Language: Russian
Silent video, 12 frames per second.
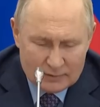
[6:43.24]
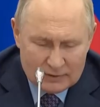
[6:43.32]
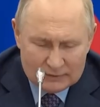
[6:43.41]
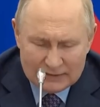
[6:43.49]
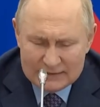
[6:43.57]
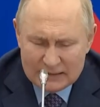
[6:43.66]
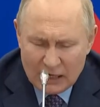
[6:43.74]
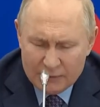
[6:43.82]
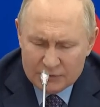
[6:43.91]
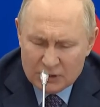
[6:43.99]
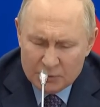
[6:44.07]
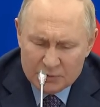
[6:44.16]

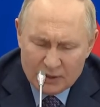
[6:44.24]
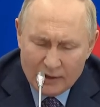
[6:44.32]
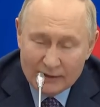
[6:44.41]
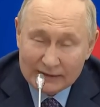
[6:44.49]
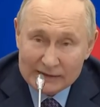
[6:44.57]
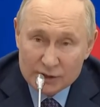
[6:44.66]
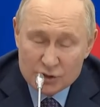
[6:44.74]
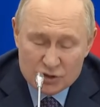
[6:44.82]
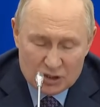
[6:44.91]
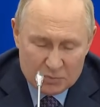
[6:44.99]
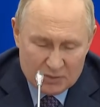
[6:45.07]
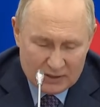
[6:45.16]
настраивать именно
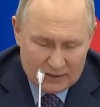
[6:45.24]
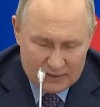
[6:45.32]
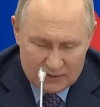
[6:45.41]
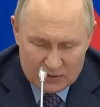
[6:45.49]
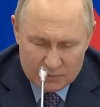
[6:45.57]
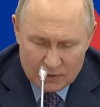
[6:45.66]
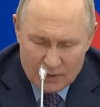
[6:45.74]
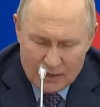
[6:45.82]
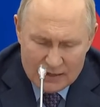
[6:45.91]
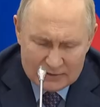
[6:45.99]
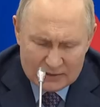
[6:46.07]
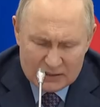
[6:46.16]
рыночные механизмы,
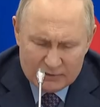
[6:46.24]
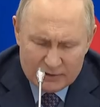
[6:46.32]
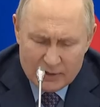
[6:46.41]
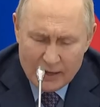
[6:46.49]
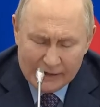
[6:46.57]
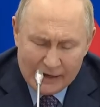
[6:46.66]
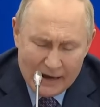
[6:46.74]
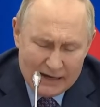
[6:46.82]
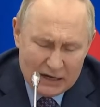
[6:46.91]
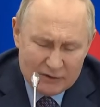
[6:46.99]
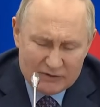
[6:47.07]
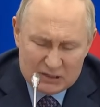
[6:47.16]
создавать
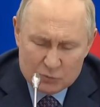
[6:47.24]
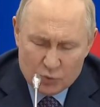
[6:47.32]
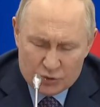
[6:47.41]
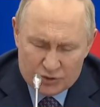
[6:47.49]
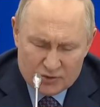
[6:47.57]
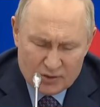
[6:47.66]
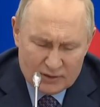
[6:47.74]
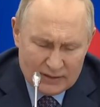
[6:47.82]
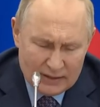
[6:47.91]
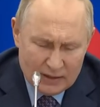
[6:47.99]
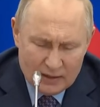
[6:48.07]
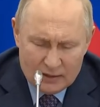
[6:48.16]
реальные возможности
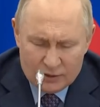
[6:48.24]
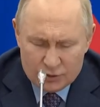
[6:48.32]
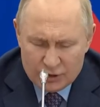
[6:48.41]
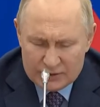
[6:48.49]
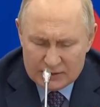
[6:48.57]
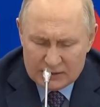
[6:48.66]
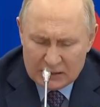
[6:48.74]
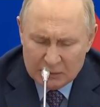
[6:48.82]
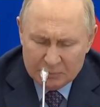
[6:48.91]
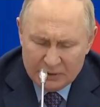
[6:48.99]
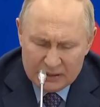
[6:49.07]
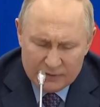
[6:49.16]
для частных
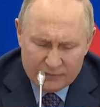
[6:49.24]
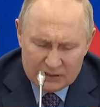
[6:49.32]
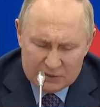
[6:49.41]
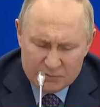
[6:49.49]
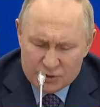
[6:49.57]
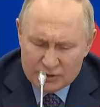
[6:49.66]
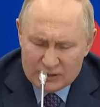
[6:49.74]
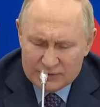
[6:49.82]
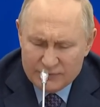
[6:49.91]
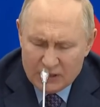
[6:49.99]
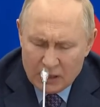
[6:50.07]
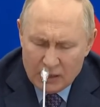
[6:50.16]
компаний в космической
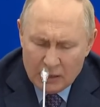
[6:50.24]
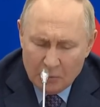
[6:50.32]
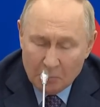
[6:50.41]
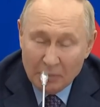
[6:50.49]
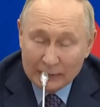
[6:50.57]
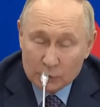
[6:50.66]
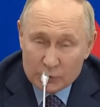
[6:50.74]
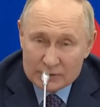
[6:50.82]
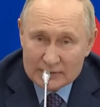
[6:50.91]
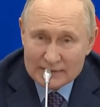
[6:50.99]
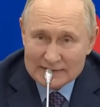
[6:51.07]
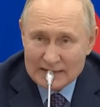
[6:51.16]
сфере,
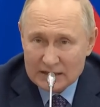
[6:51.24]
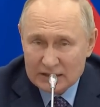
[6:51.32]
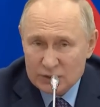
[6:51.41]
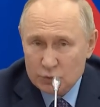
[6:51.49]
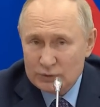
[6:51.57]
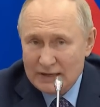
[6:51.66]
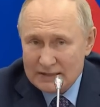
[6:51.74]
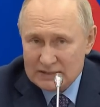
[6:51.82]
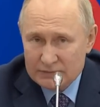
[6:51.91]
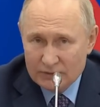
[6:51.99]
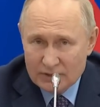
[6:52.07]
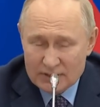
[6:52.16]
бороться за
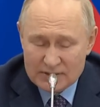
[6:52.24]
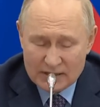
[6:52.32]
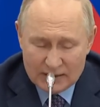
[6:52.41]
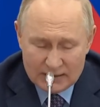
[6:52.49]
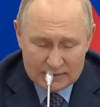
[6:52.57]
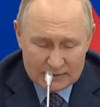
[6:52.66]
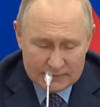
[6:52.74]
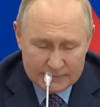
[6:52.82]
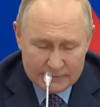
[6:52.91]
государственный заказ.